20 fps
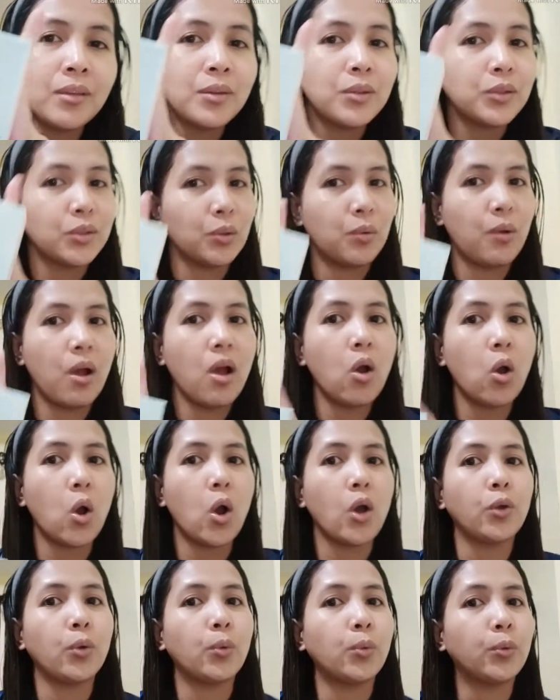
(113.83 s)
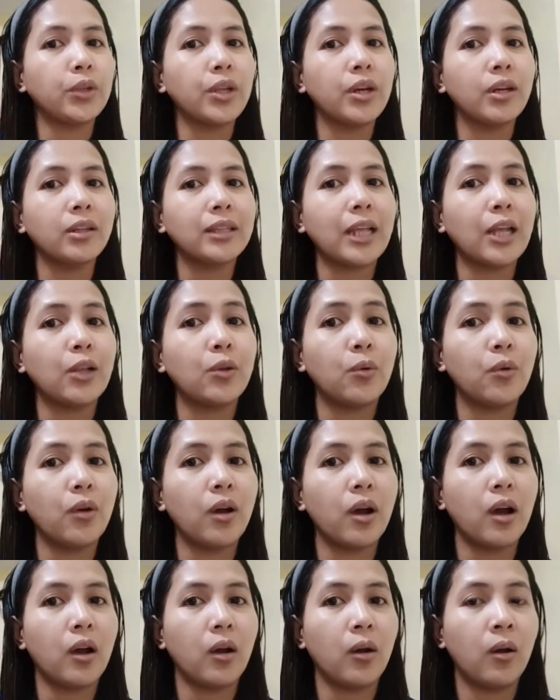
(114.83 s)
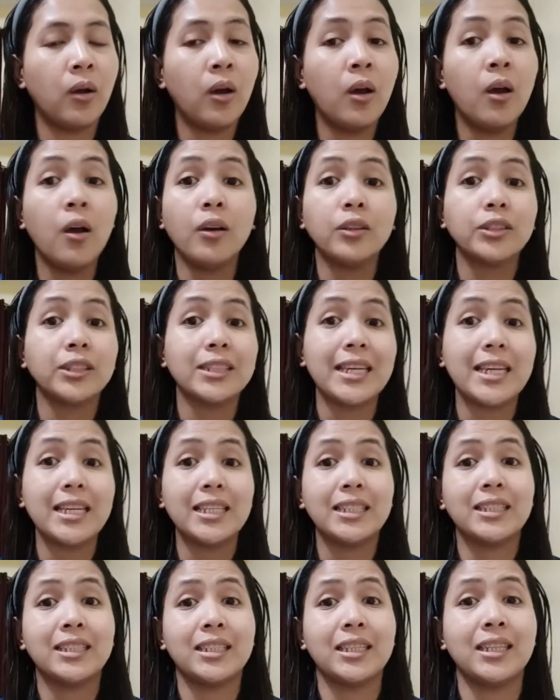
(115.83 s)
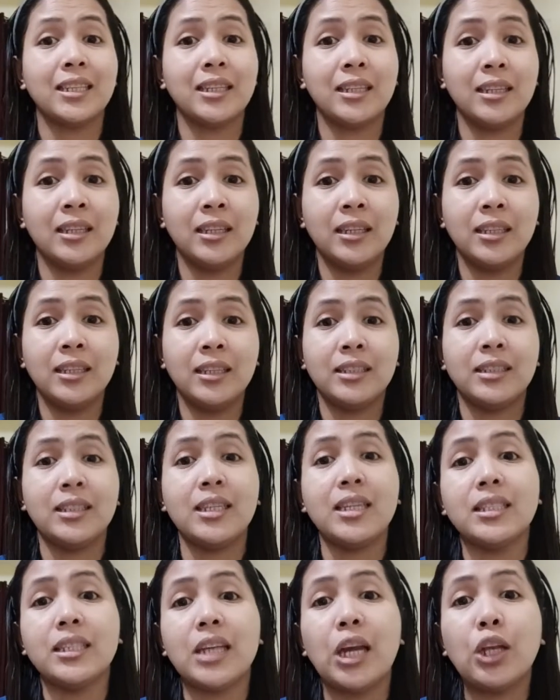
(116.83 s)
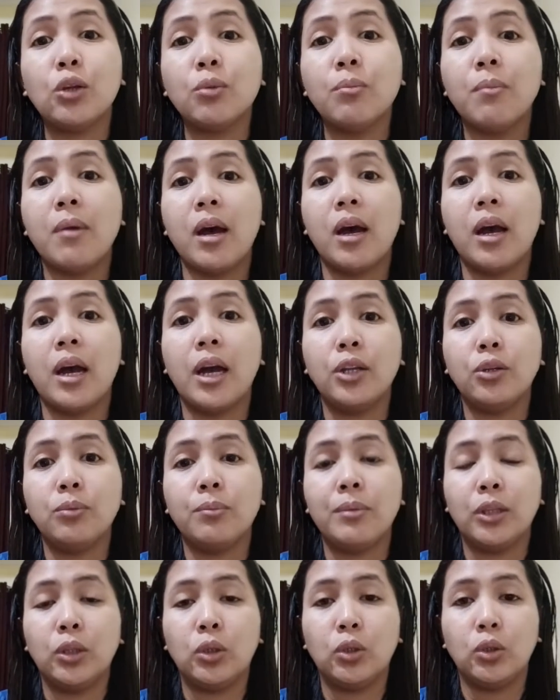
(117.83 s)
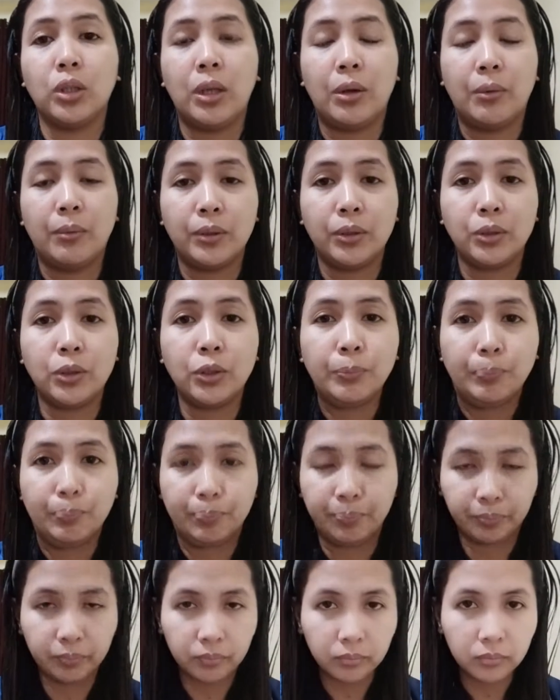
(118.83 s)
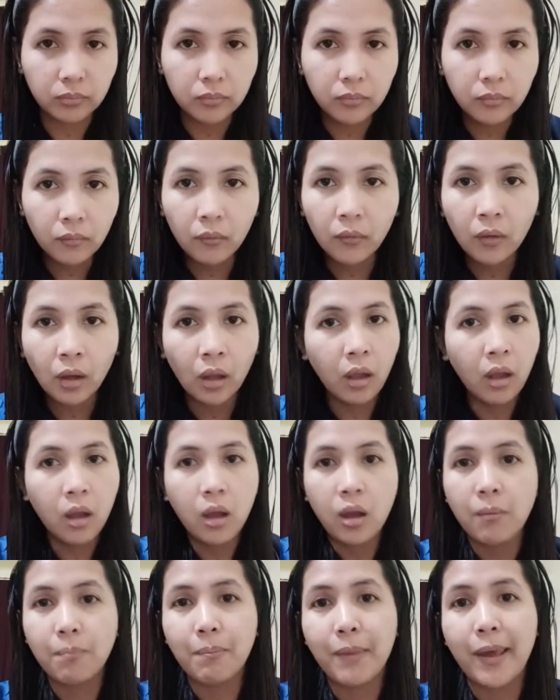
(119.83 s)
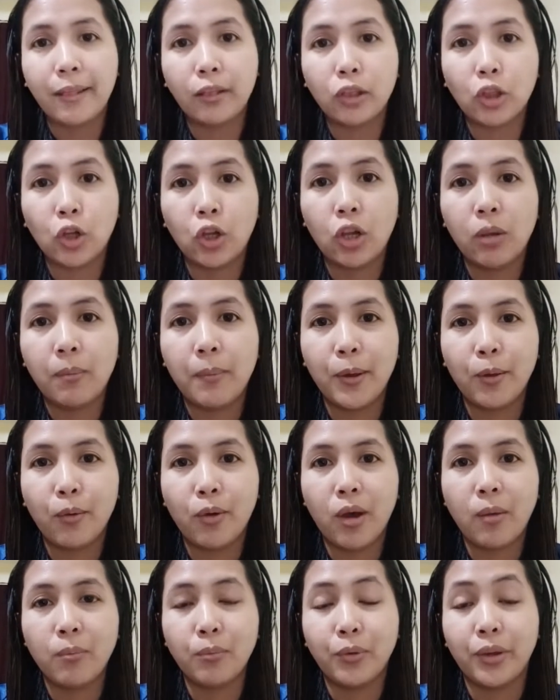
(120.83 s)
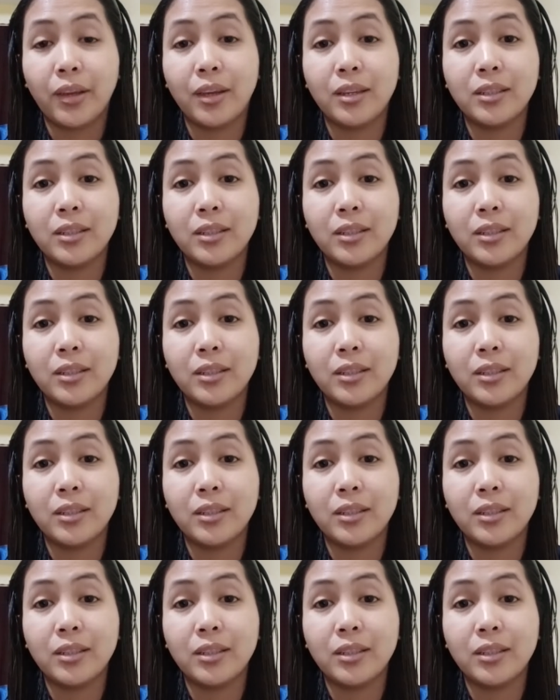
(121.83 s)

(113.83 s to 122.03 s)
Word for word: So, ako, yung unang tanong ko, sis, sis, ano ba? Ano ba to tawag doon? mentol ba yung amoy niya?